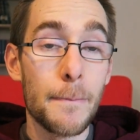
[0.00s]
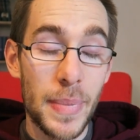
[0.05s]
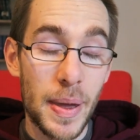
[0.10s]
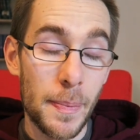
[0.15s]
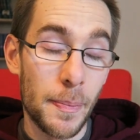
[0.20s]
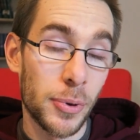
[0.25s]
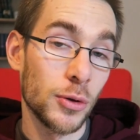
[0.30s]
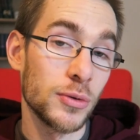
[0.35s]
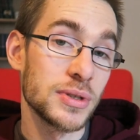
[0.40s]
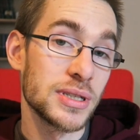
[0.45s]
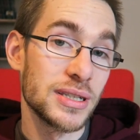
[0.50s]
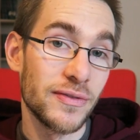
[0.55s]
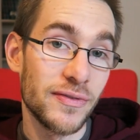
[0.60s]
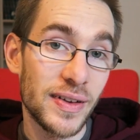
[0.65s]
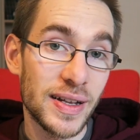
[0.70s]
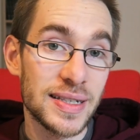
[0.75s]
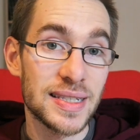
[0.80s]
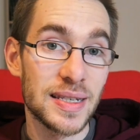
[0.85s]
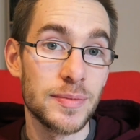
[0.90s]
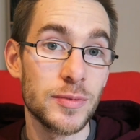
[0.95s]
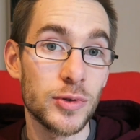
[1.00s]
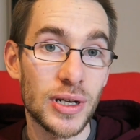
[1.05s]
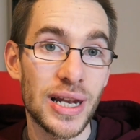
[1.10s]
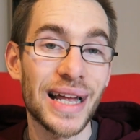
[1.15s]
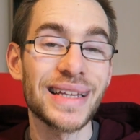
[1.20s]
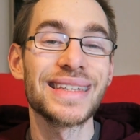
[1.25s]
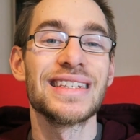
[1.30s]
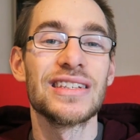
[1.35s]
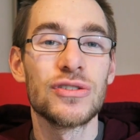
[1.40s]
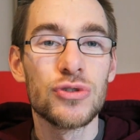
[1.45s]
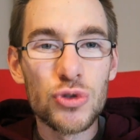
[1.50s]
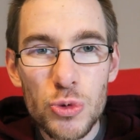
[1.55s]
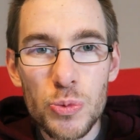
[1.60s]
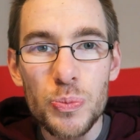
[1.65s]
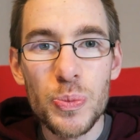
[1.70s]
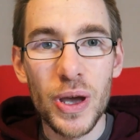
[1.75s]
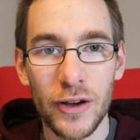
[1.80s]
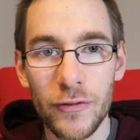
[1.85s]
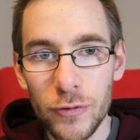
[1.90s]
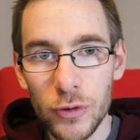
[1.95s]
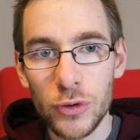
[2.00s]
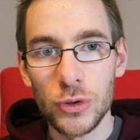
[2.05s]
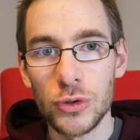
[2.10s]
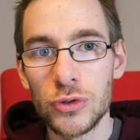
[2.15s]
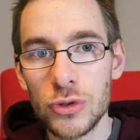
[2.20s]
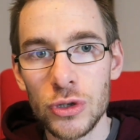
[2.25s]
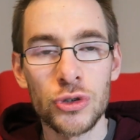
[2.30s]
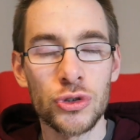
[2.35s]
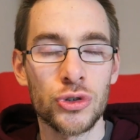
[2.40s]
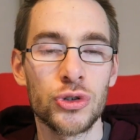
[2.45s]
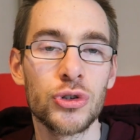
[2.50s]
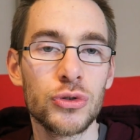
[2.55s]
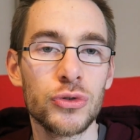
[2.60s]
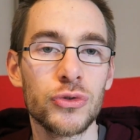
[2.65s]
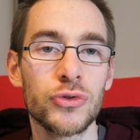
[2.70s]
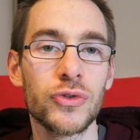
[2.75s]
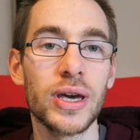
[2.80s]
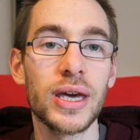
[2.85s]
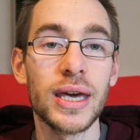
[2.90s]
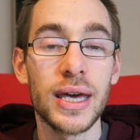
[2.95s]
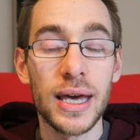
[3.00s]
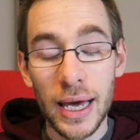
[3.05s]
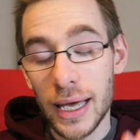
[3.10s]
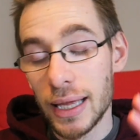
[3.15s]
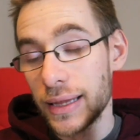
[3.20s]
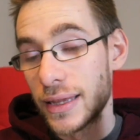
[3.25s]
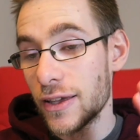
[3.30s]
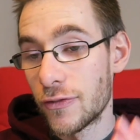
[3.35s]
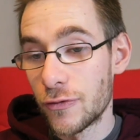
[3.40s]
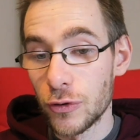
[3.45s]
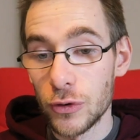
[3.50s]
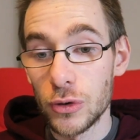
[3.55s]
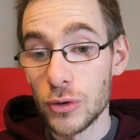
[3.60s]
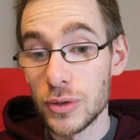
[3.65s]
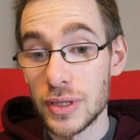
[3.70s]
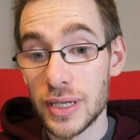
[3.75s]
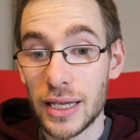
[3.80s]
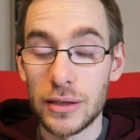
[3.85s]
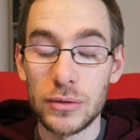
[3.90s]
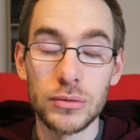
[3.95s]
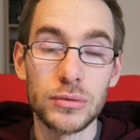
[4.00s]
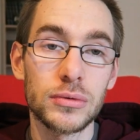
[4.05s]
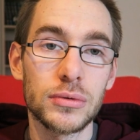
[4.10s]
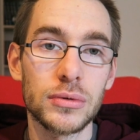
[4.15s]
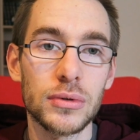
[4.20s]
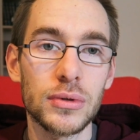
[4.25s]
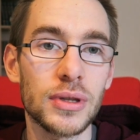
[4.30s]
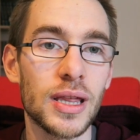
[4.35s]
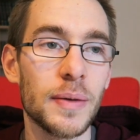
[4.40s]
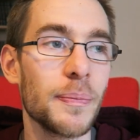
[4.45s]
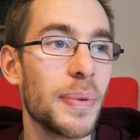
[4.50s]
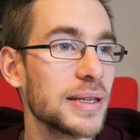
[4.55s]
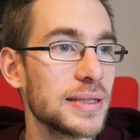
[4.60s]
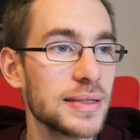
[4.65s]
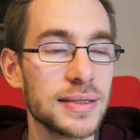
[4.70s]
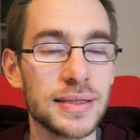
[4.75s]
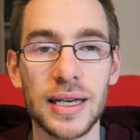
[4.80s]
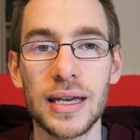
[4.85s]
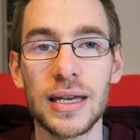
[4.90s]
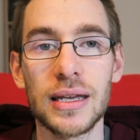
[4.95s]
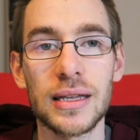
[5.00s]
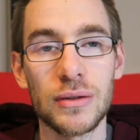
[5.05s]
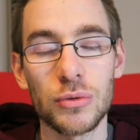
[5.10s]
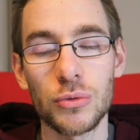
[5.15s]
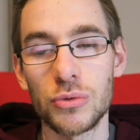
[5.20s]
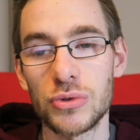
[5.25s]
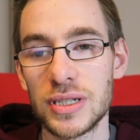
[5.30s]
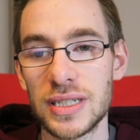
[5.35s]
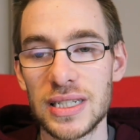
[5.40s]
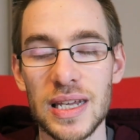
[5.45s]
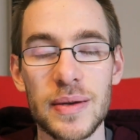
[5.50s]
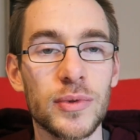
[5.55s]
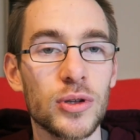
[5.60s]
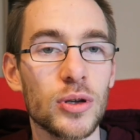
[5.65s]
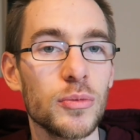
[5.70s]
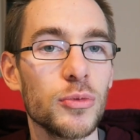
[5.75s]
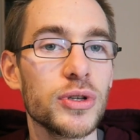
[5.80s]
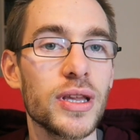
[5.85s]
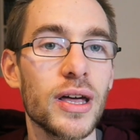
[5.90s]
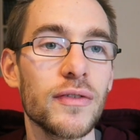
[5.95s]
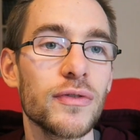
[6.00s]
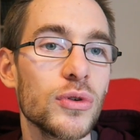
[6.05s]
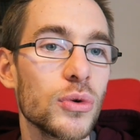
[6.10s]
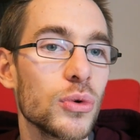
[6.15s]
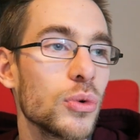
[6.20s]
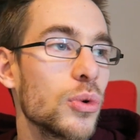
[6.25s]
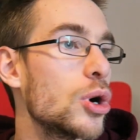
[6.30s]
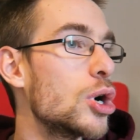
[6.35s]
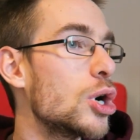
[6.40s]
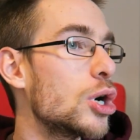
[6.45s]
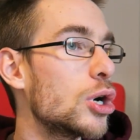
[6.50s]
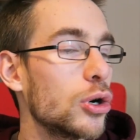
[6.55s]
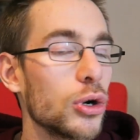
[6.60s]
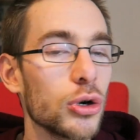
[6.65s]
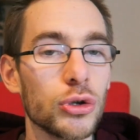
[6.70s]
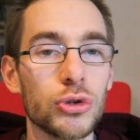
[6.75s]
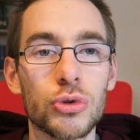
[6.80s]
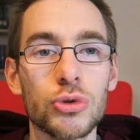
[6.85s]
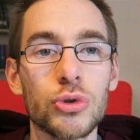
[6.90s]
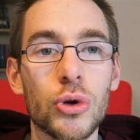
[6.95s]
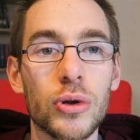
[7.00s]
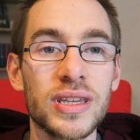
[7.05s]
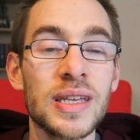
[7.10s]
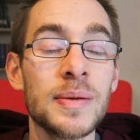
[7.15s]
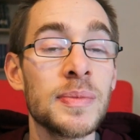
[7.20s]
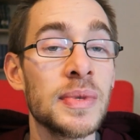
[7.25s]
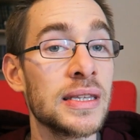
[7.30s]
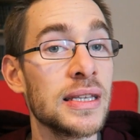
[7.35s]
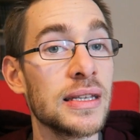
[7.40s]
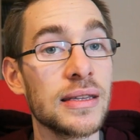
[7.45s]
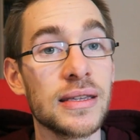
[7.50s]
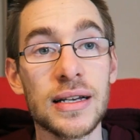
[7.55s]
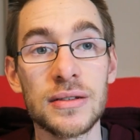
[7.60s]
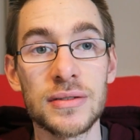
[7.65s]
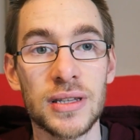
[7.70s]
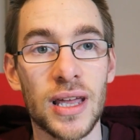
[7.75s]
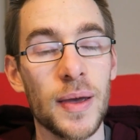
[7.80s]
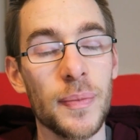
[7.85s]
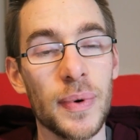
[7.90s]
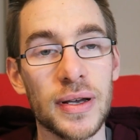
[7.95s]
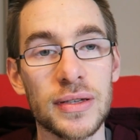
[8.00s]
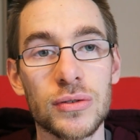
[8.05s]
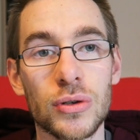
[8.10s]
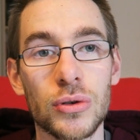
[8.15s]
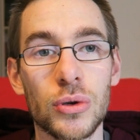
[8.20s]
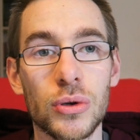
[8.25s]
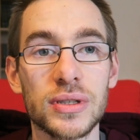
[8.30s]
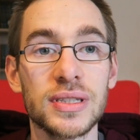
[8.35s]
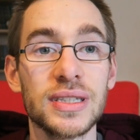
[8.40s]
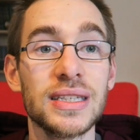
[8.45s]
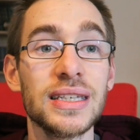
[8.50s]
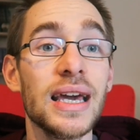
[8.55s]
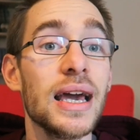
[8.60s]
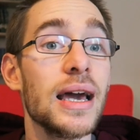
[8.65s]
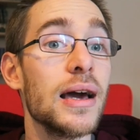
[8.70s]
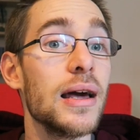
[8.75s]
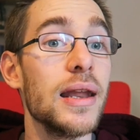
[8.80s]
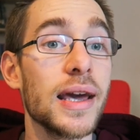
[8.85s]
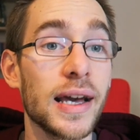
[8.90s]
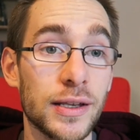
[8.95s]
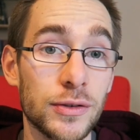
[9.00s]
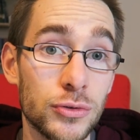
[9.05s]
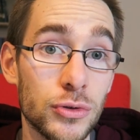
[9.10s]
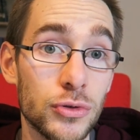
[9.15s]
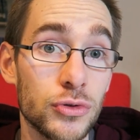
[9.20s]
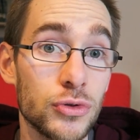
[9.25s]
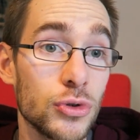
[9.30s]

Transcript: mais pendant ces 25 minutes-là, tu es super focus sur ce que tu fais, tu es focus et donc tu n'es pas distrait, ton GSM est en mode avion, euh, ton ordi peut-être éteint tu n'arrives pas sur l'ordi, les réseaux